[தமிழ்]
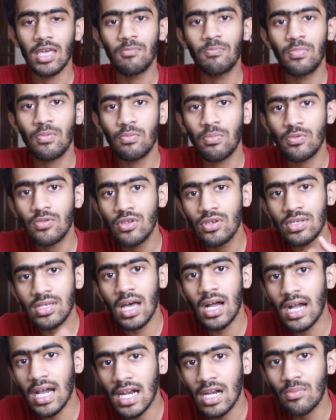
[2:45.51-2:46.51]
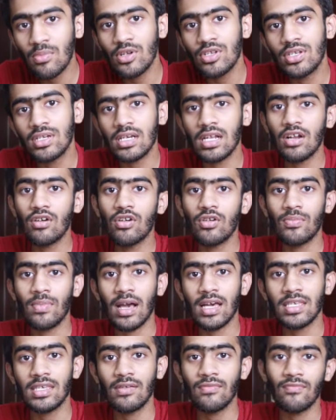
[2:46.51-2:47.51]
இப்போ புதுசாக கண்டுபிடிச்சிக்கிற ஒரு
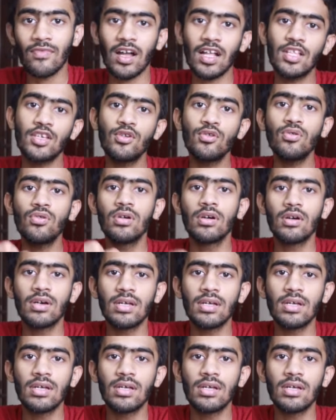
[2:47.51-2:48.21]
மேக்ஸிமம் வேல்யூ